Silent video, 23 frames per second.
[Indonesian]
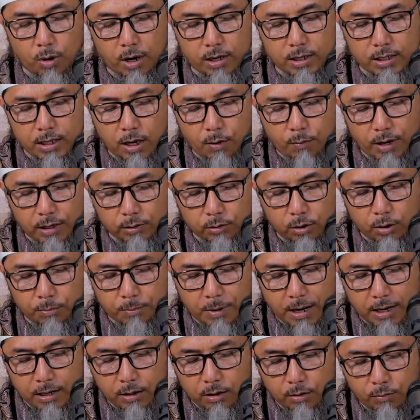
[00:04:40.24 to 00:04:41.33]
Wahia walatul
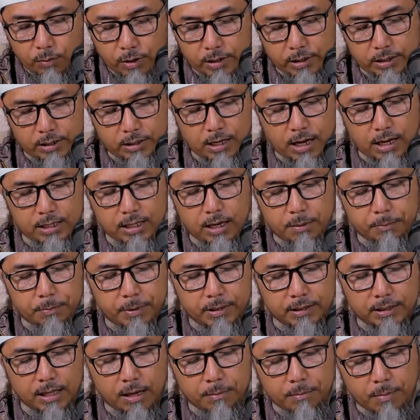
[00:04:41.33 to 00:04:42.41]
mal wan nikah. Yang
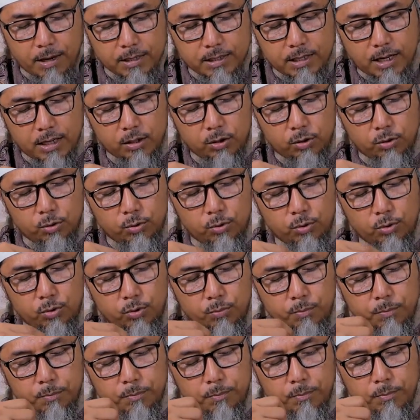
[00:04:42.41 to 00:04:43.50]
pertama
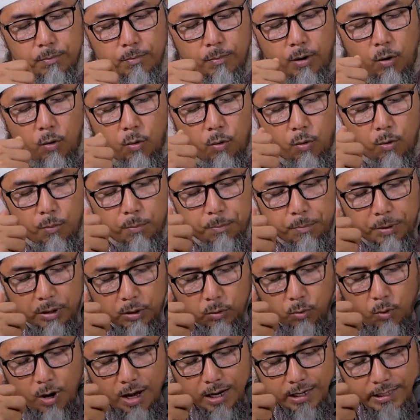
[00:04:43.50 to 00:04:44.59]
yaitu
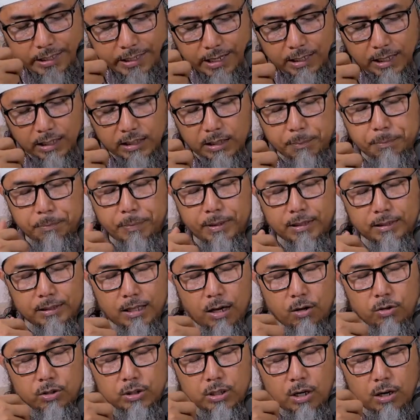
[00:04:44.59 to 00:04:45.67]
perwalian, arti
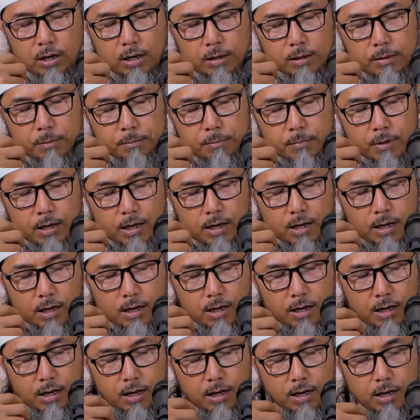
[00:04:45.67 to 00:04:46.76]
pertanggung
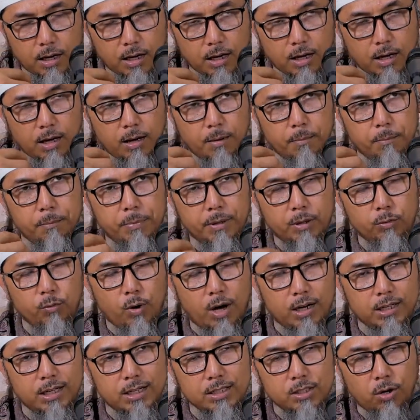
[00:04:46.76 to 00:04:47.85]
uh,
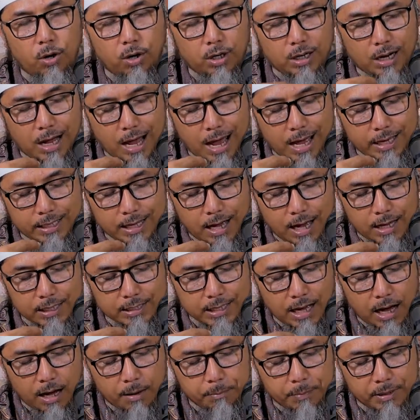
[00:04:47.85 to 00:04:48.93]
perwalian seorang ayah
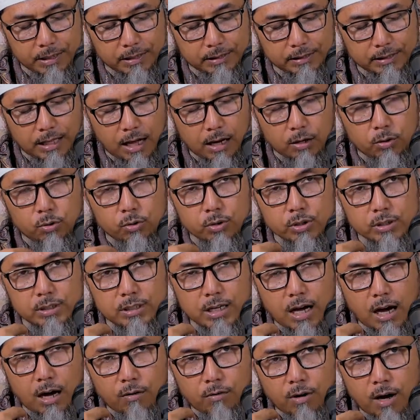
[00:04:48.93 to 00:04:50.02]
yang bertanggung
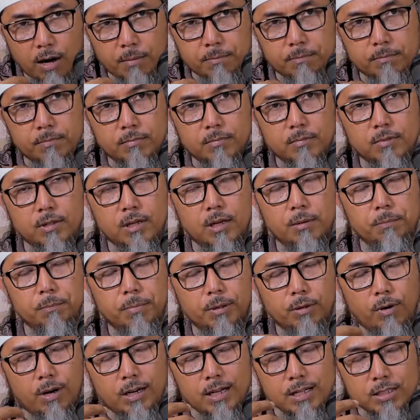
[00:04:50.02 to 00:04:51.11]
jawab
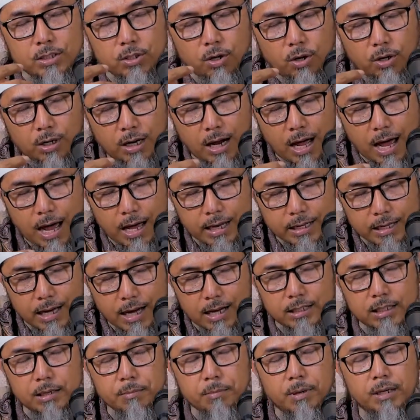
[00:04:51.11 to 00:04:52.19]
perwalian seorang
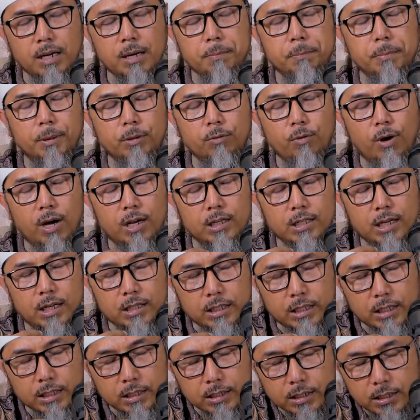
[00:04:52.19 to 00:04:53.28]
ayah di mana
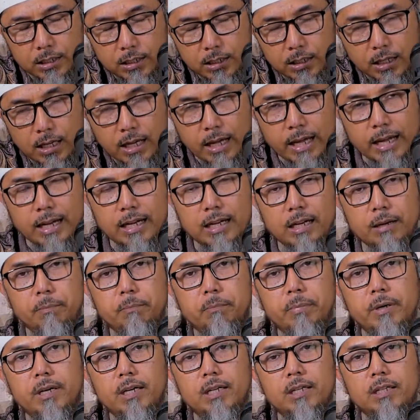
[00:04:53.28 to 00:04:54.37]
perwalian ini
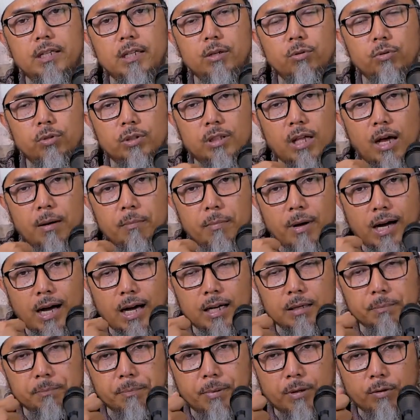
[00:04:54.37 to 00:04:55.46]
lebih
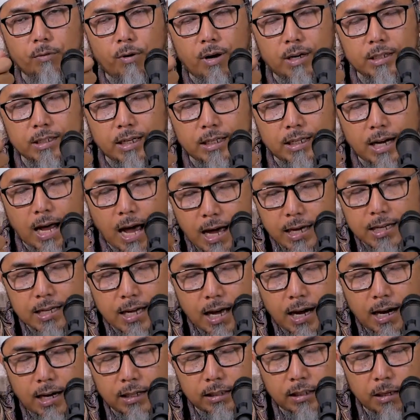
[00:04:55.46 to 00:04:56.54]
diutamakan perwalian
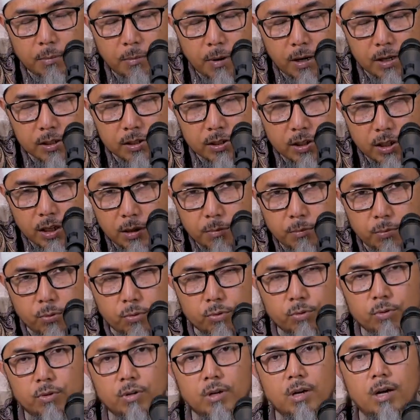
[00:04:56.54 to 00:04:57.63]
ayah ketimbang si
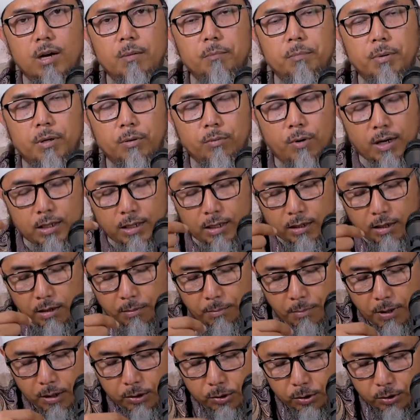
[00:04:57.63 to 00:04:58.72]
ibu. Perwalian
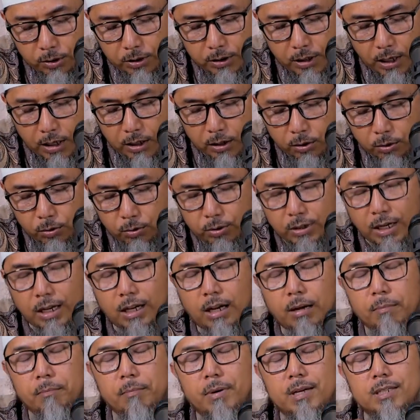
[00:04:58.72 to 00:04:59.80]
dimaksud yaitu
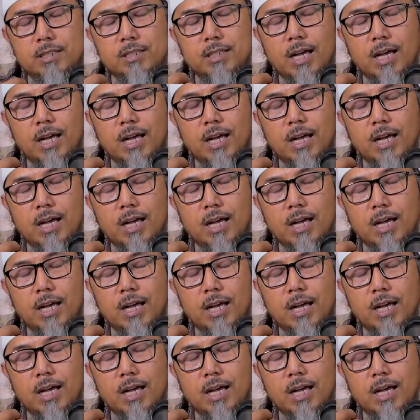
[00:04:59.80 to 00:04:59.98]
dalam